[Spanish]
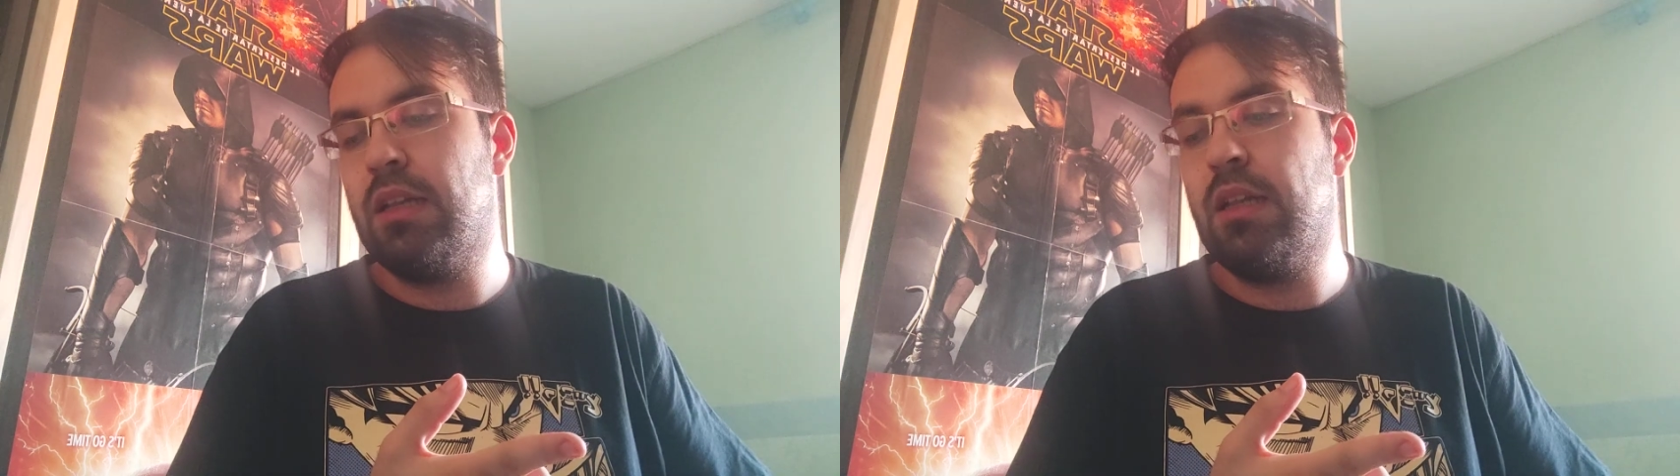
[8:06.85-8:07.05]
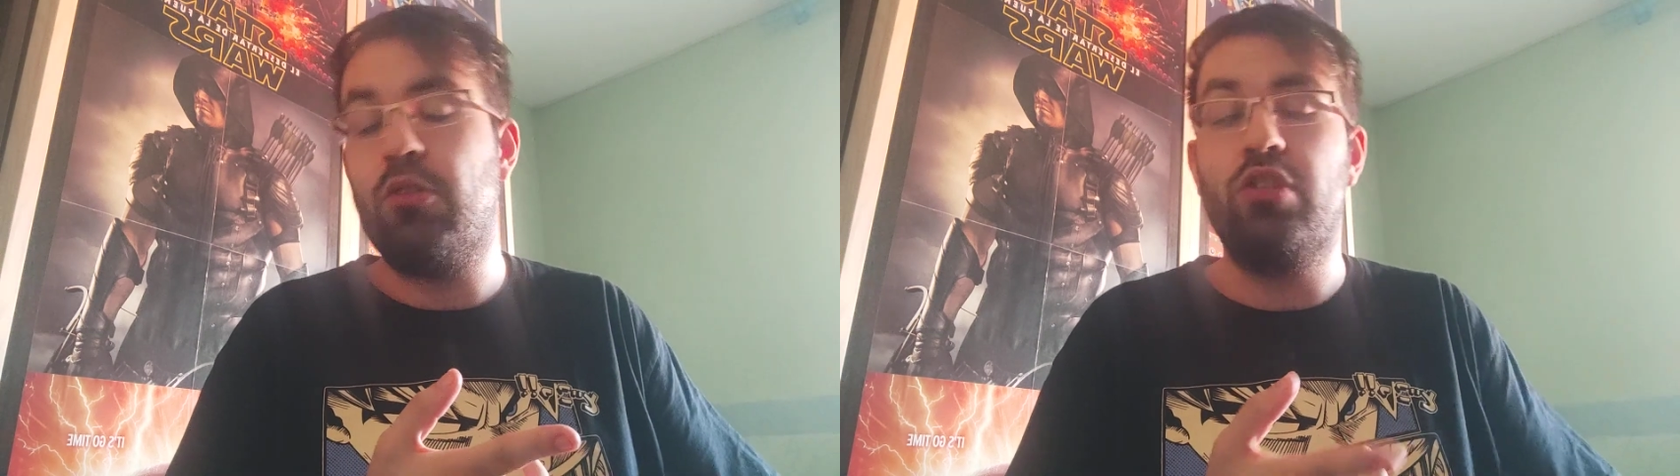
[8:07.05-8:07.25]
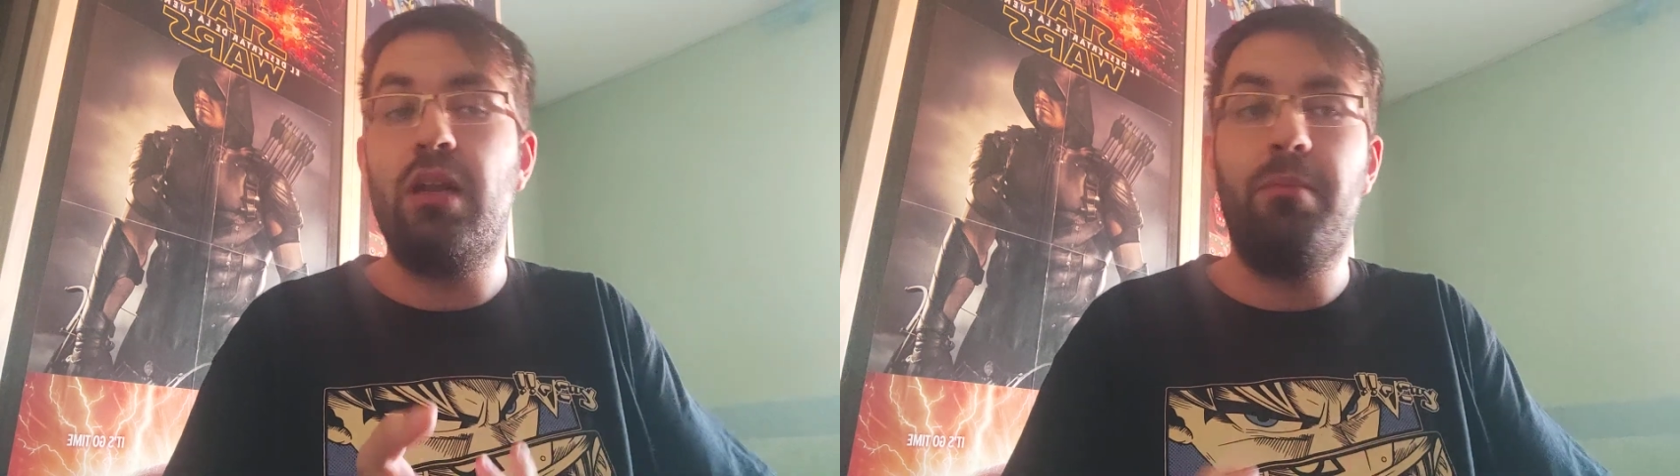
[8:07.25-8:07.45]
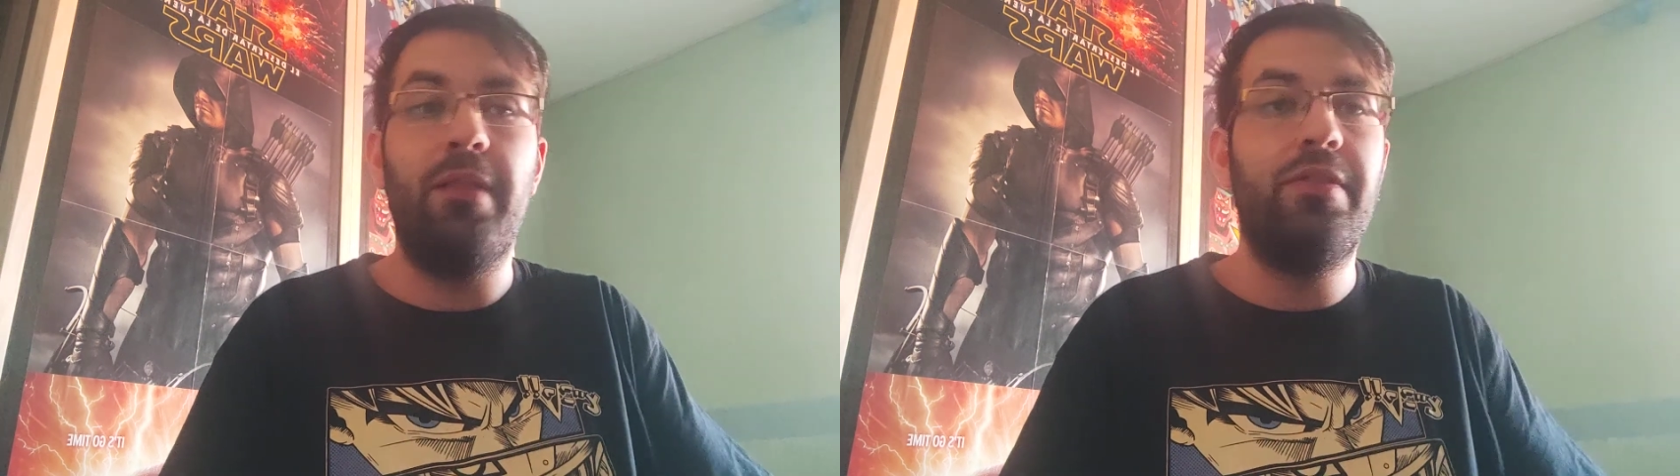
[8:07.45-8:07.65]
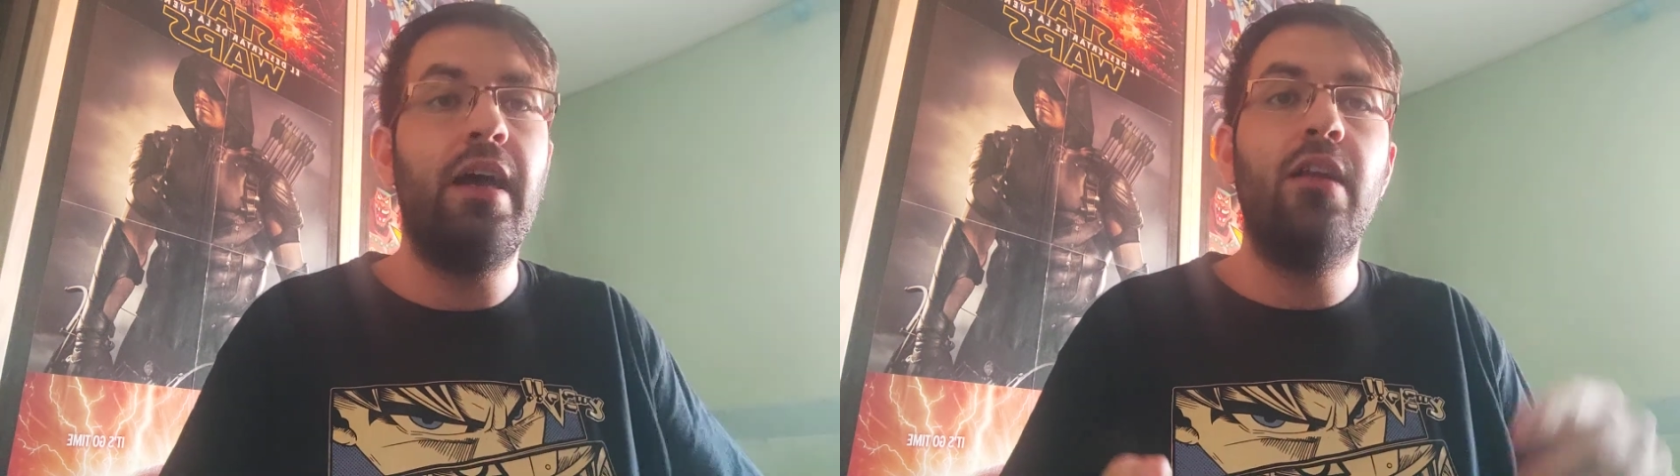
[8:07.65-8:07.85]
la cosa del
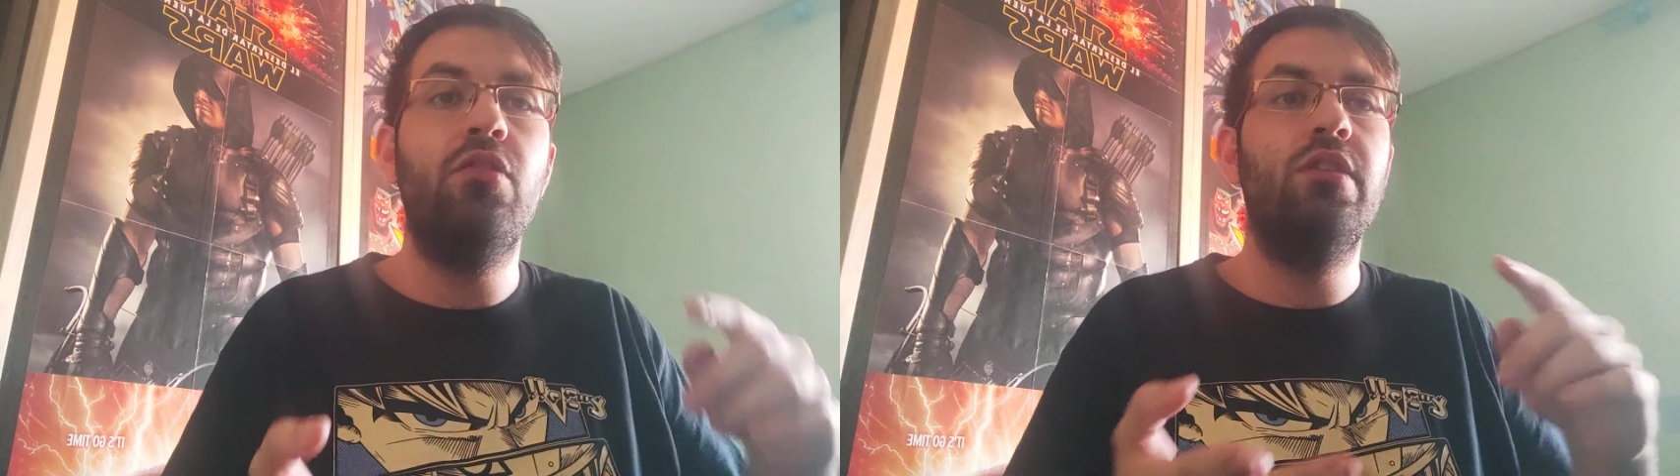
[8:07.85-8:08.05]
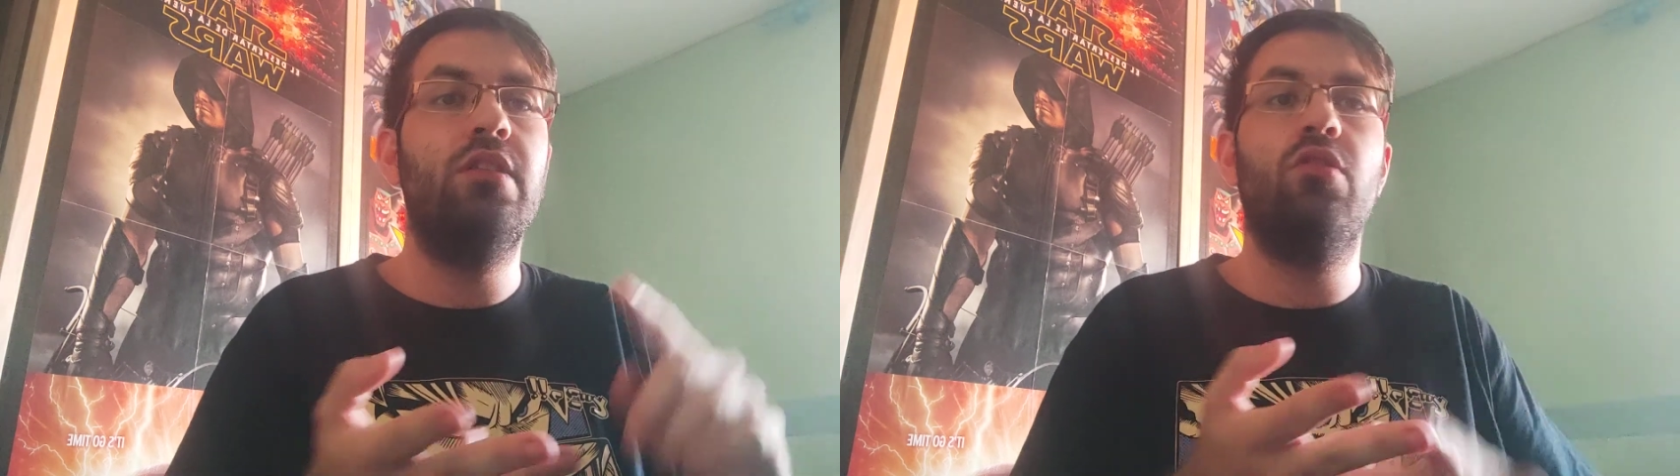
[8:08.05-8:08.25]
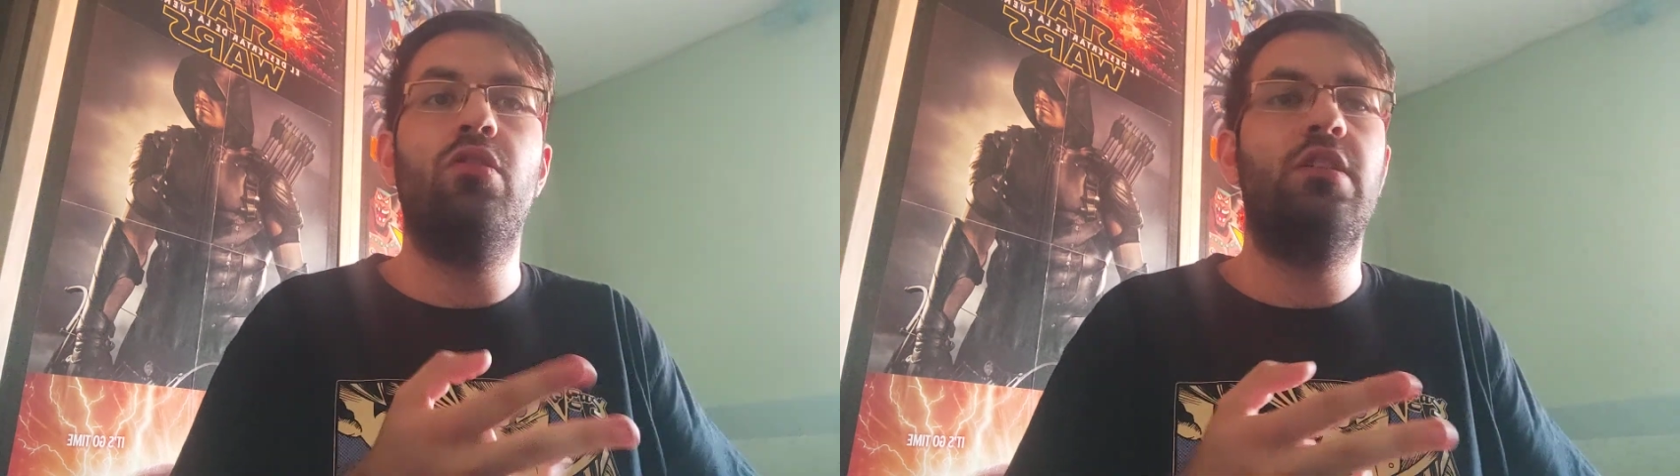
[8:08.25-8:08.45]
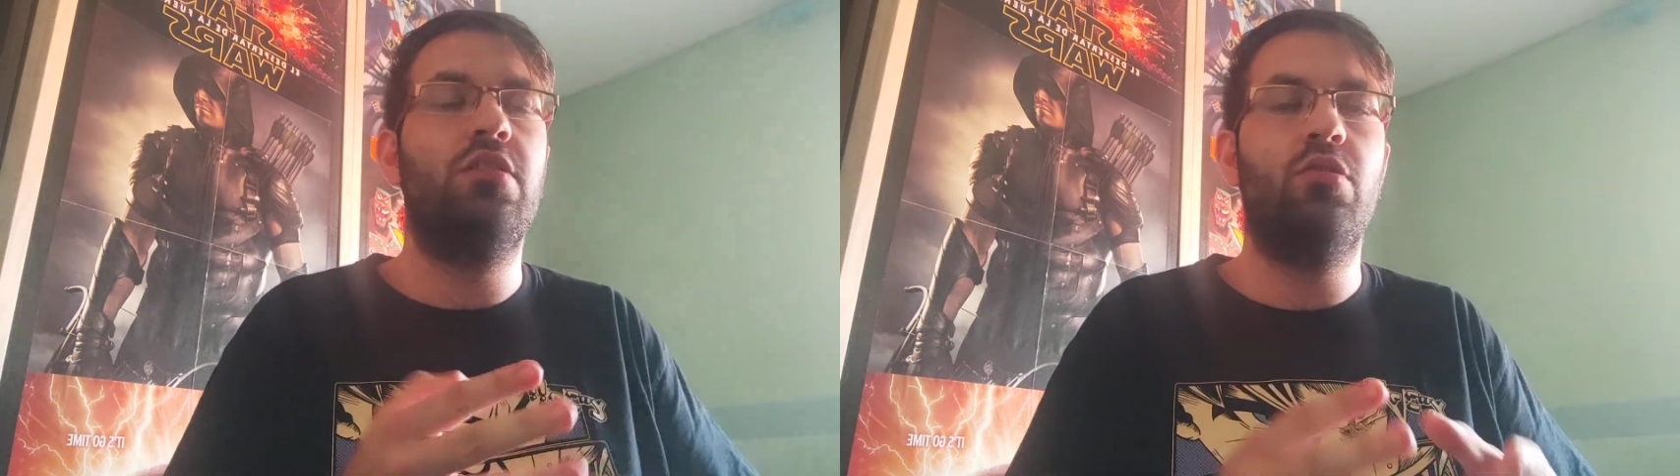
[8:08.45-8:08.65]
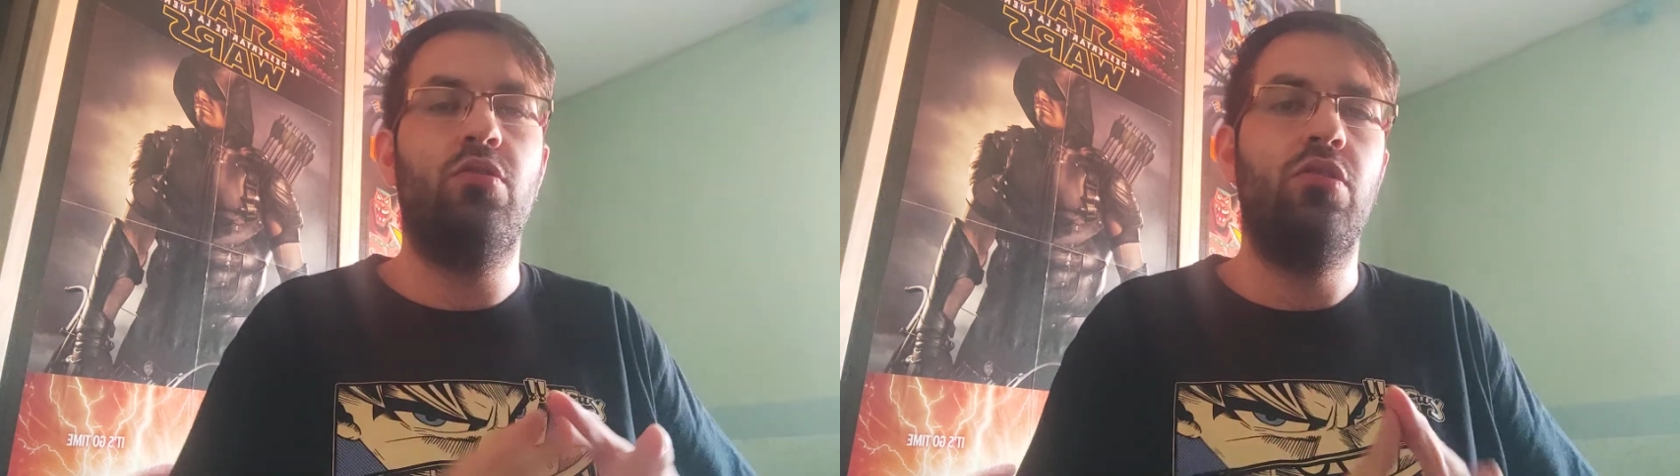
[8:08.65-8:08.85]
pantano y todos
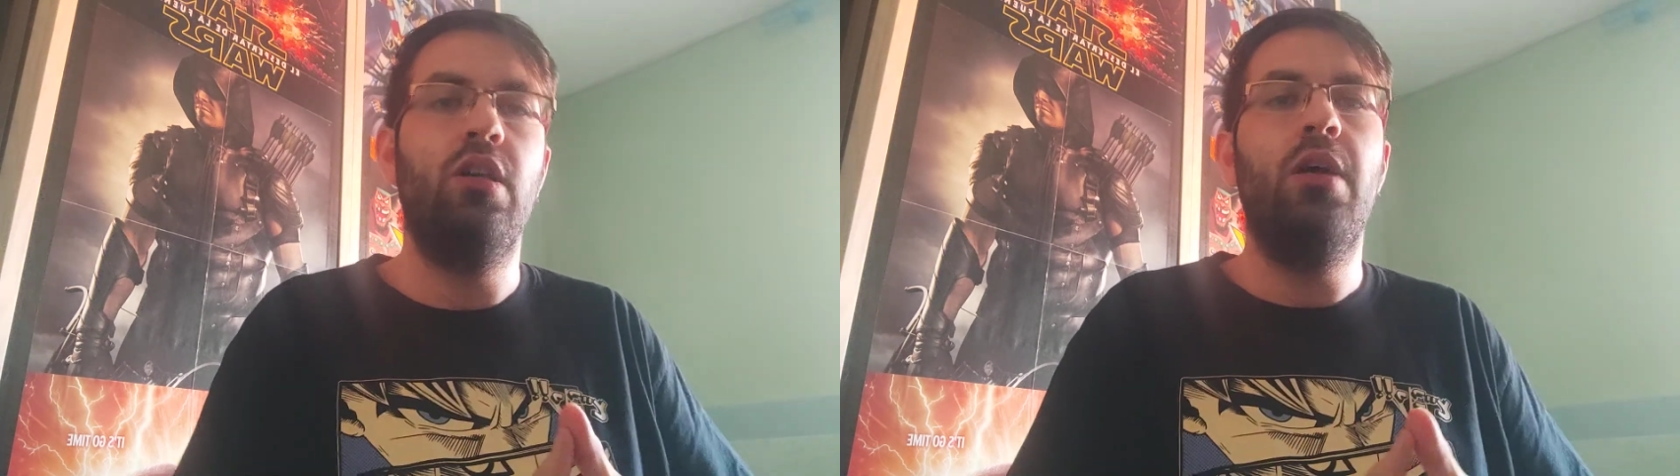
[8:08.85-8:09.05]
estos